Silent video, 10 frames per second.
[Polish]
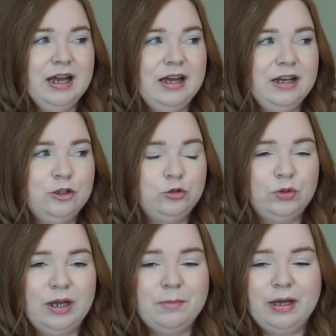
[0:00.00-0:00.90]
E,
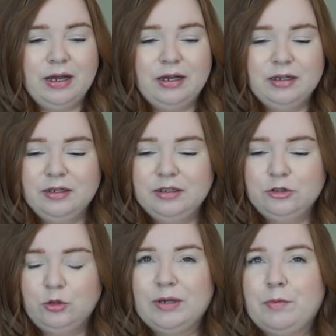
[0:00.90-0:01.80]
która, ma, e,
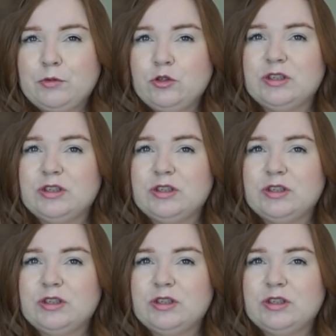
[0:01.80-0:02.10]
która po prostu